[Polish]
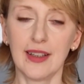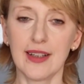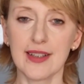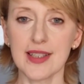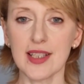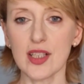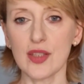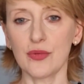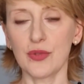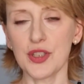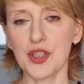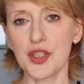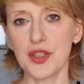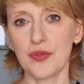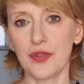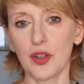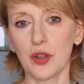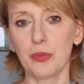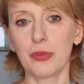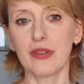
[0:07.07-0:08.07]
Za co
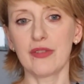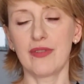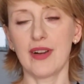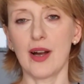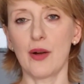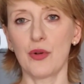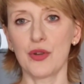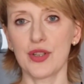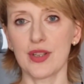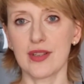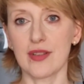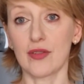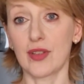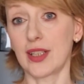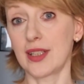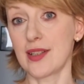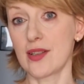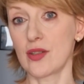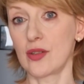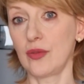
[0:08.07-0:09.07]
właściwie oberwało się
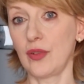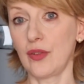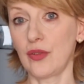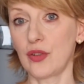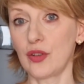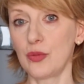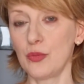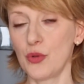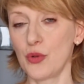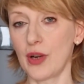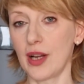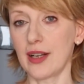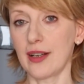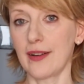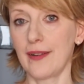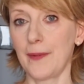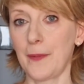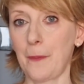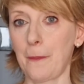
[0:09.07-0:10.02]
Sokratesowi w chmurach?